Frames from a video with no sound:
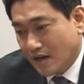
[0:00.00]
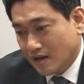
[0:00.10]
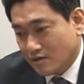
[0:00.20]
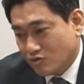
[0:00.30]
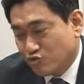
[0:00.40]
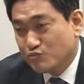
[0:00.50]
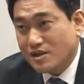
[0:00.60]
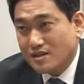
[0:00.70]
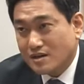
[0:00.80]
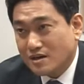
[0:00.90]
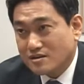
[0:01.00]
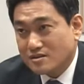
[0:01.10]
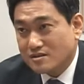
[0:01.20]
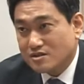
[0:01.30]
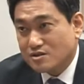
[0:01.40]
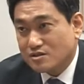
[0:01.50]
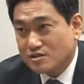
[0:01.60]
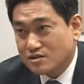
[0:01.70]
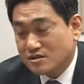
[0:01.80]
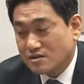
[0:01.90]
그 국민의당은
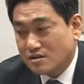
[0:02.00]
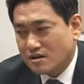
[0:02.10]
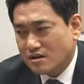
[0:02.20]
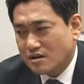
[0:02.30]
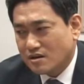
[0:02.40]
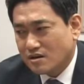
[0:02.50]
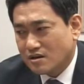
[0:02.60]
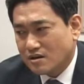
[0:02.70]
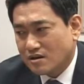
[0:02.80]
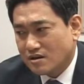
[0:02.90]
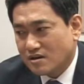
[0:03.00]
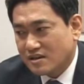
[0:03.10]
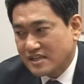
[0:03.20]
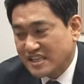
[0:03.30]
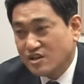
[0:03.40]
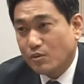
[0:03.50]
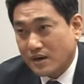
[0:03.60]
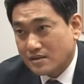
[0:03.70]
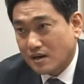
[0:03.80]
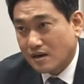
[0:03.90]
그것을 어,
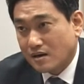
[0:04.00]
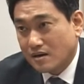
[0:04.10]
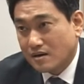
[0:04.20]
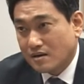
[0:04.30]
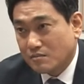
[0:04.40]
이어받아 음.